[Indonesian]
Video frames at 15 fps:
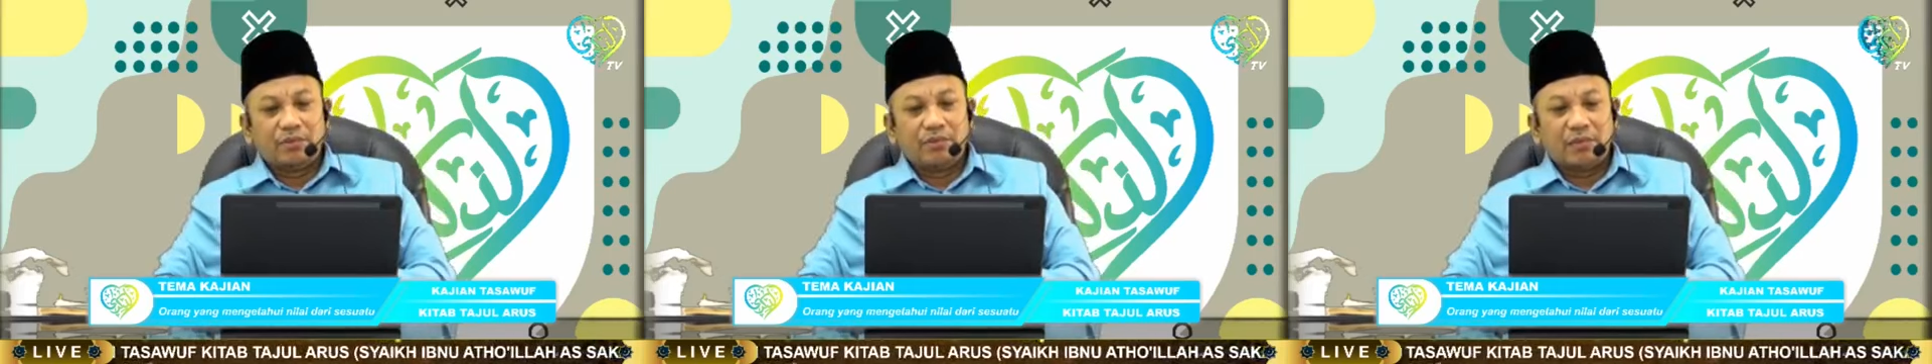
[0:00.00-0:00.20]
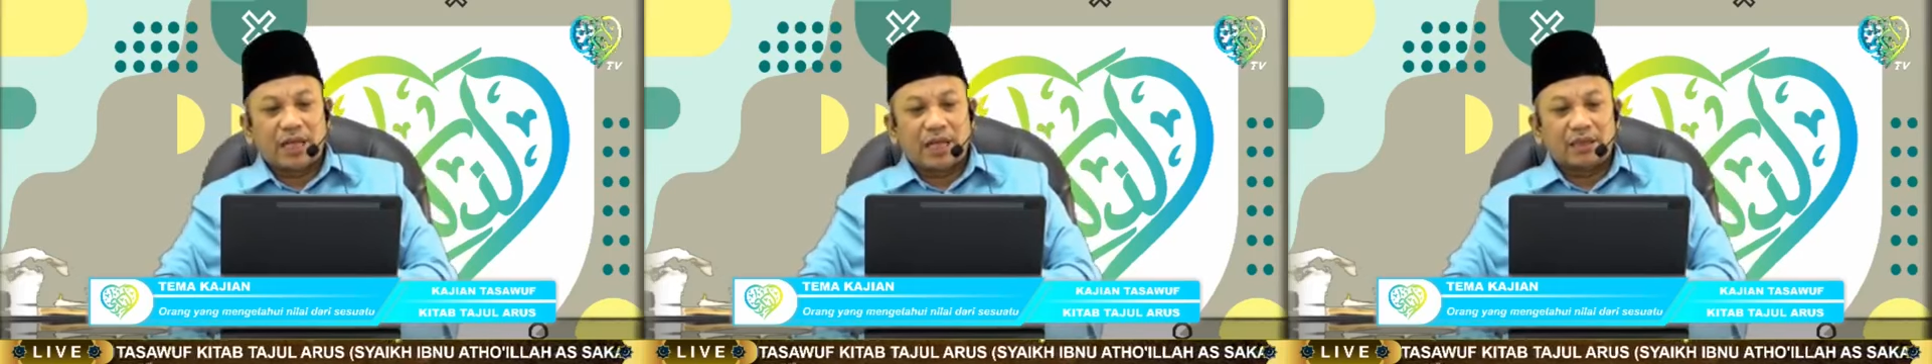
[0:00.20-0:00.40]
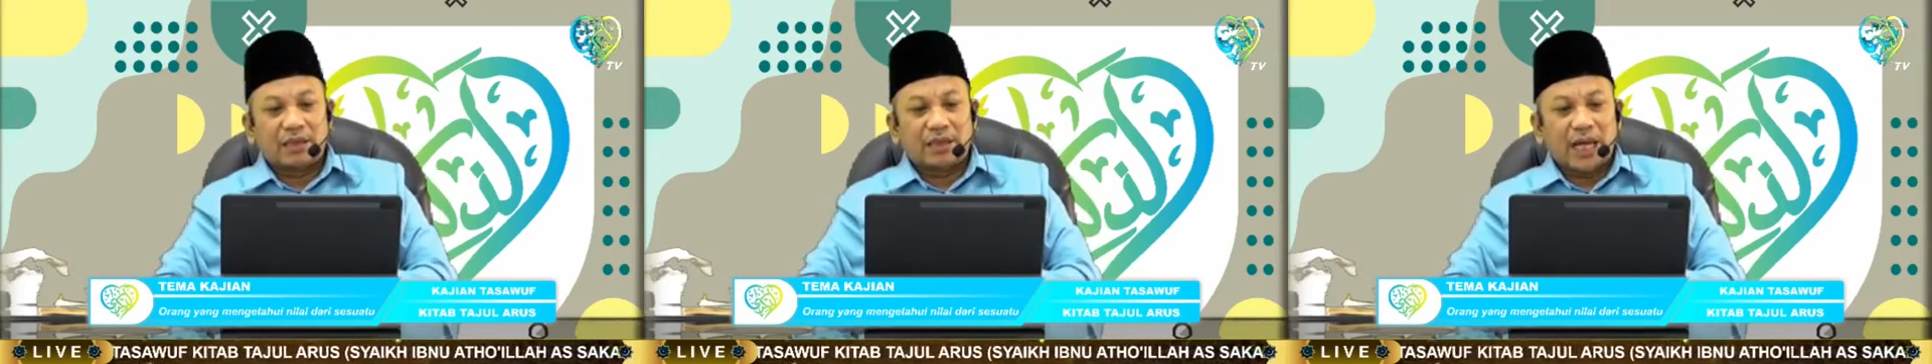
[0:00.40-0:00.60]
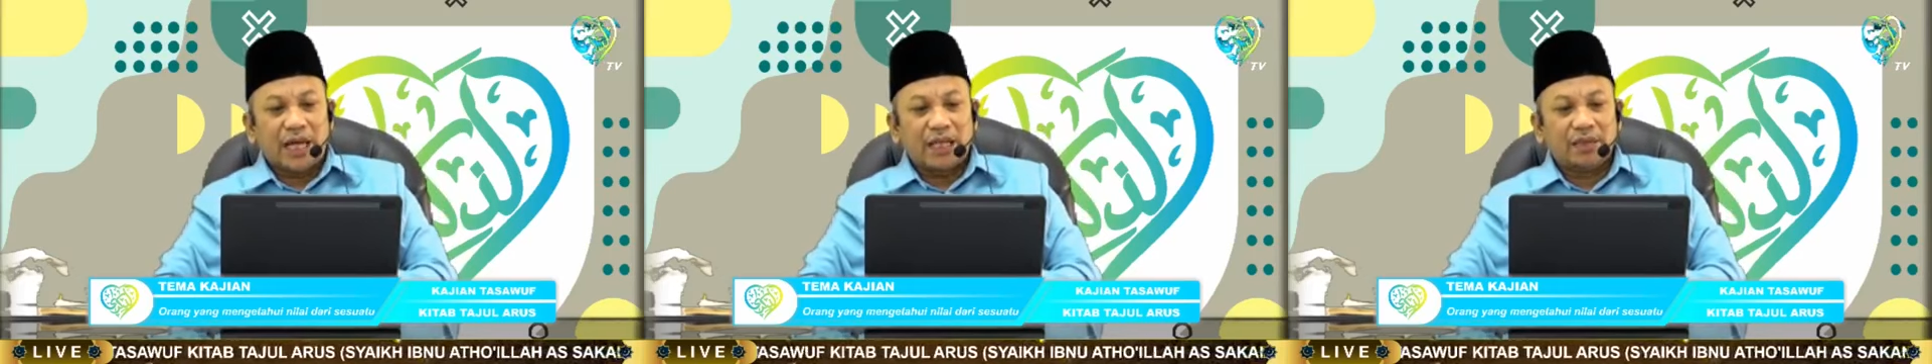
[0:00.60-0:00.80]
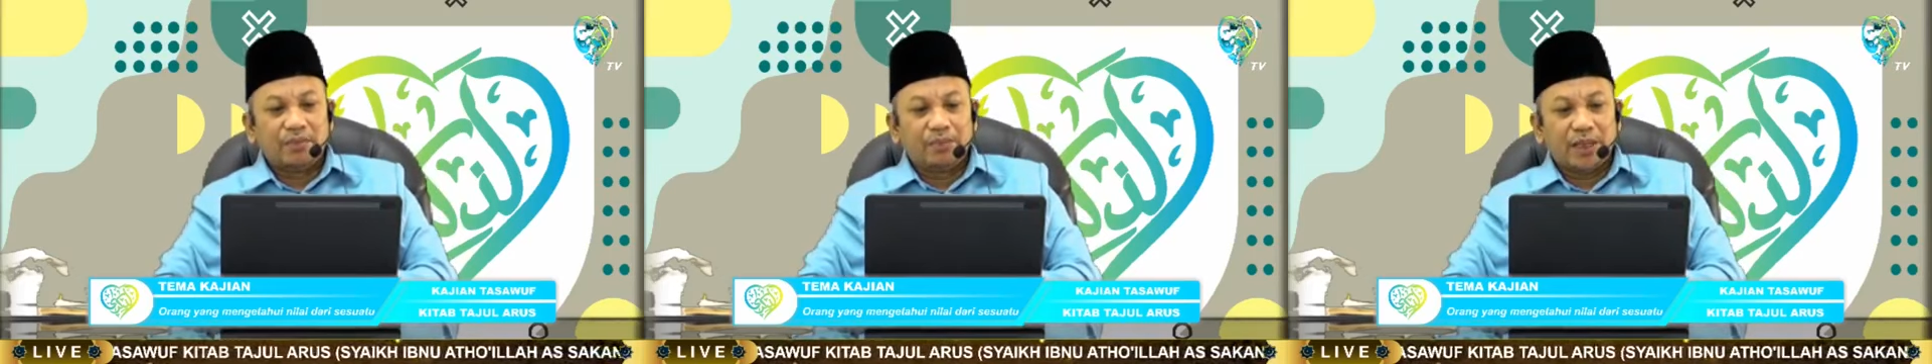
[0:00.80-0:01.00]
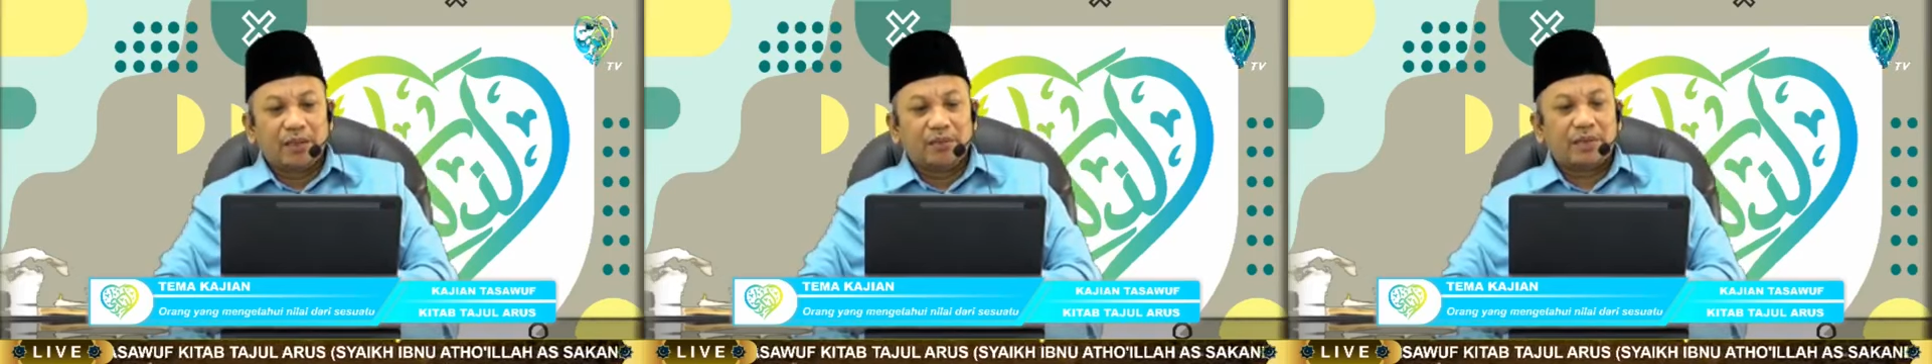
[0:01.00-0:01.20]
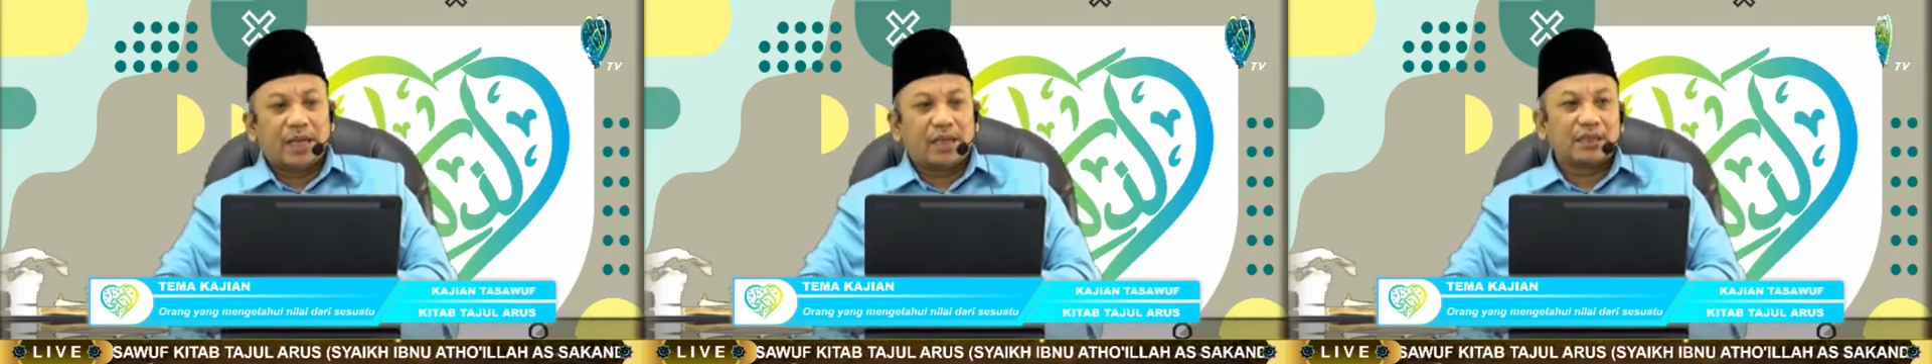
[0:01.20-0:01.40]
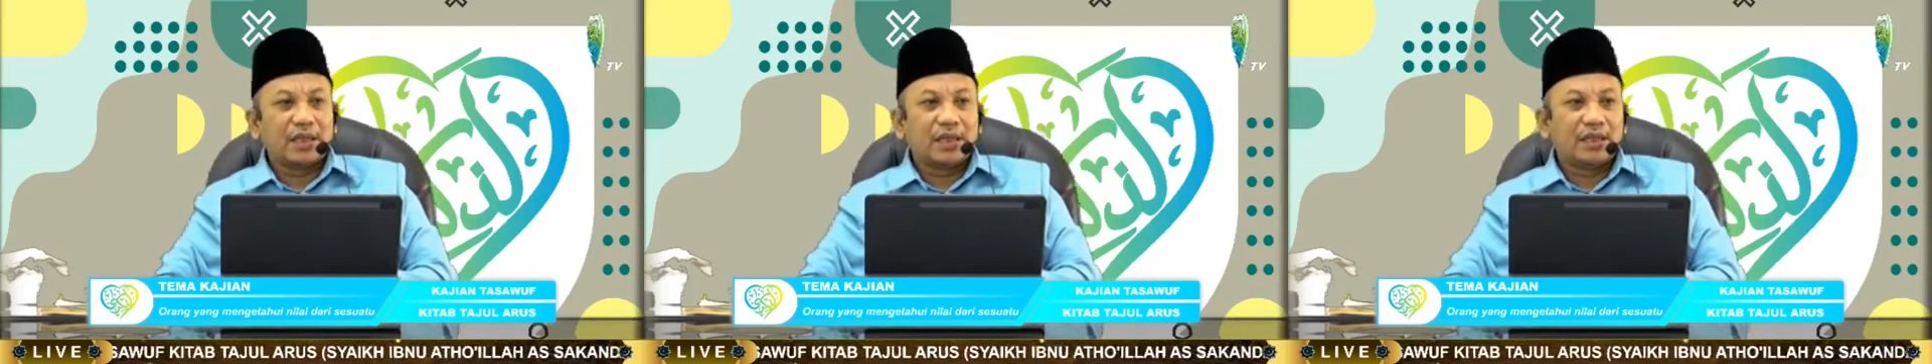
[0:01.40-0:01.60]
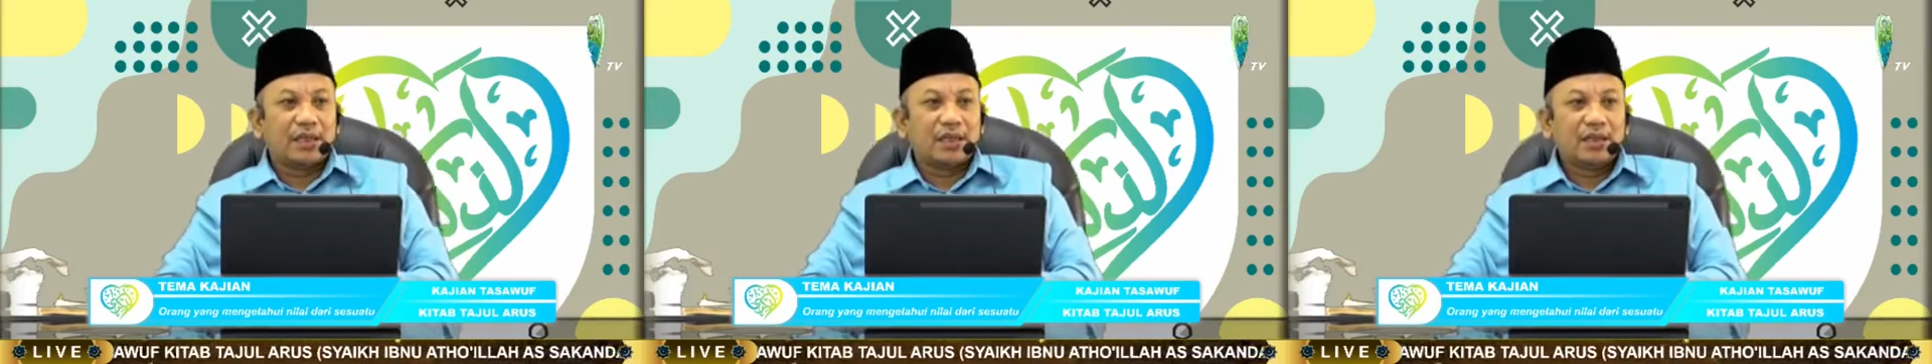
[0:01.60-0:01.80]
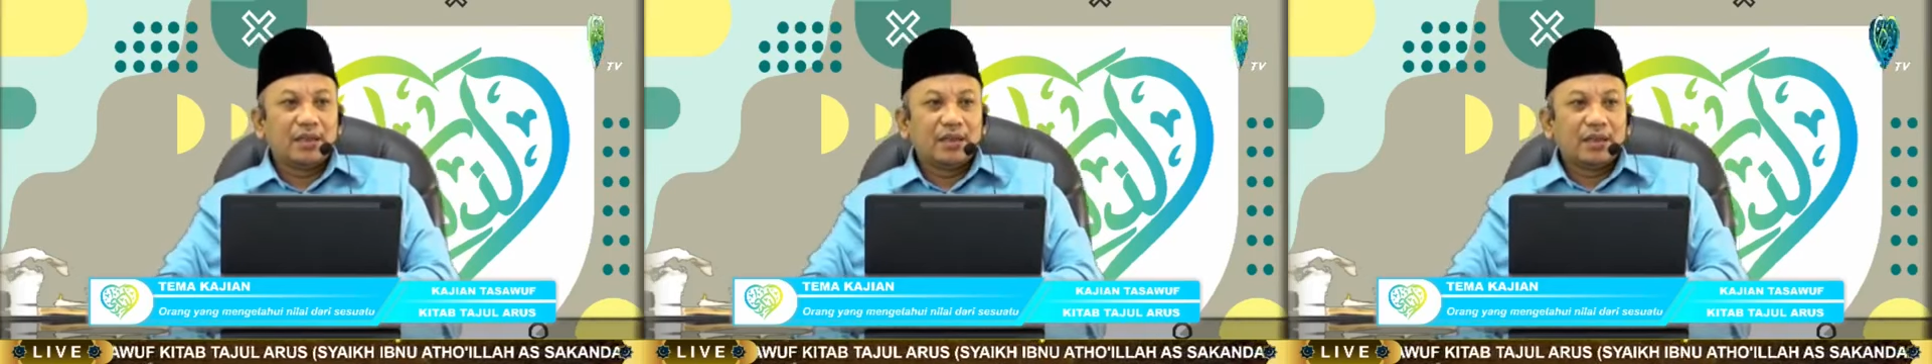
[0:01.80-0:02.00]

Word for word: bukan taibin bahasanya.